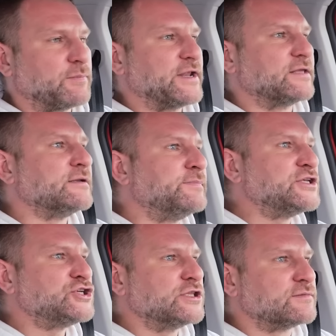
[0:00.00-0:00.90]
по понятным
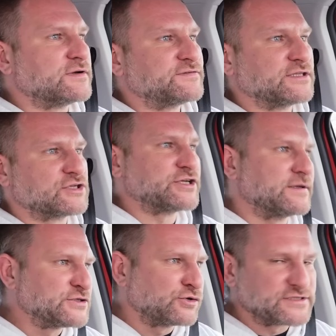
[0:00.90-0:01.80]
причинам мы все наши
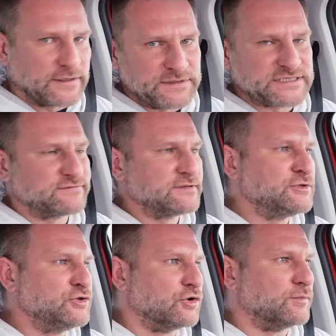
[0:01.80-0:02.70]
обзоры записываем
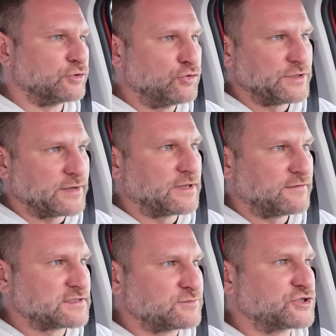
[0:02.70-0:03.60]
днем, но у меня была
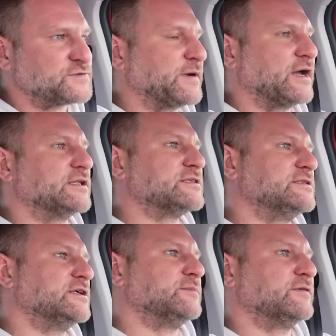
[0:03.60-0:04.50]
возможность покататься
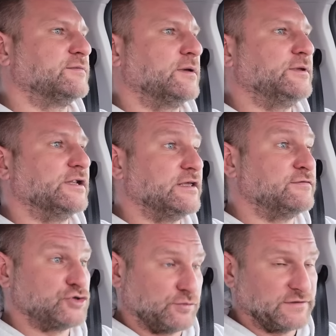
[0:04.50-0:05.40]
на этом автомобиле и
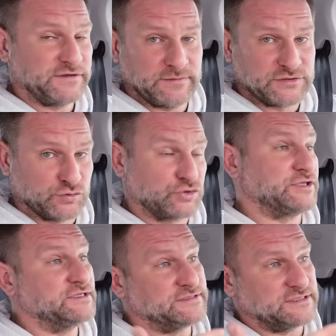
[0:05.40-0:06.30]
в темное время суток,
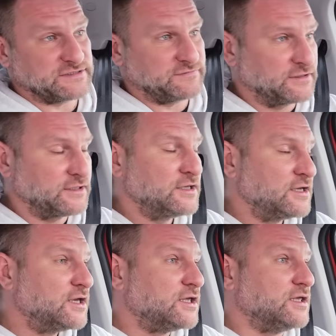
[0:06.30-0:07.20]
естественно,
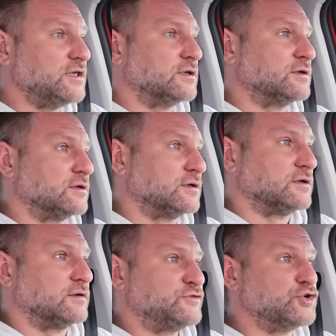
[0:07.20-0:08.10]
и
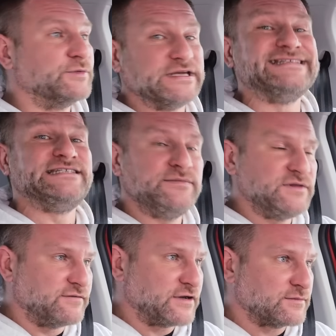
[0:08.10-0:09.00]
э, в темное
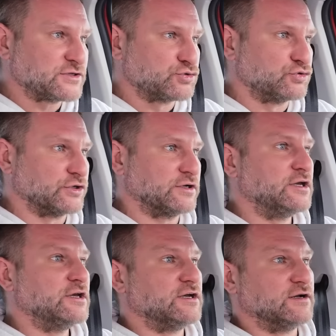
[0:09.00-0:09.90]
зимнее время суток,
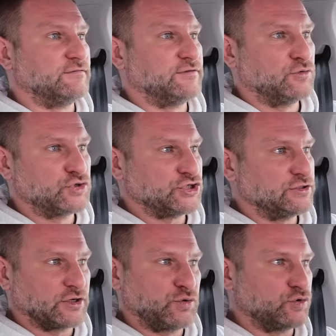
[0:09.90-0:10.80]
э, в очень
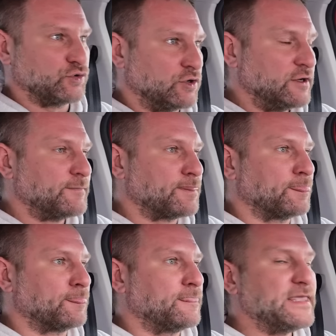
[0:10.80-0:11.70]
такую
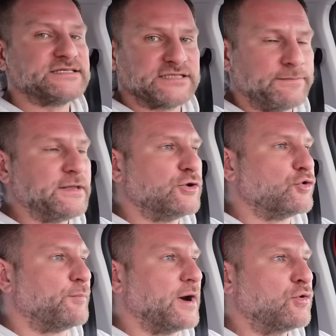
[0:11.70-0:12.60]

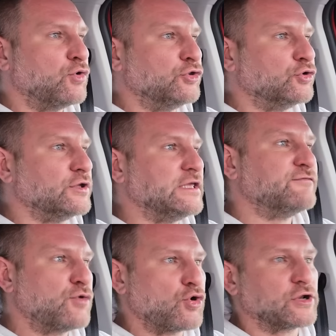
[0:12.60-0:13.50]
нестабильную погоду и
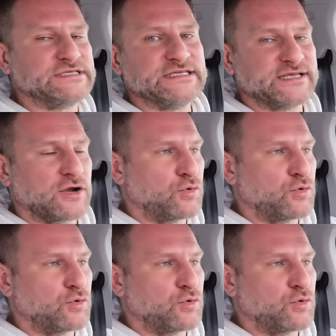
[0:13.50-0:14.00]
в городе, и за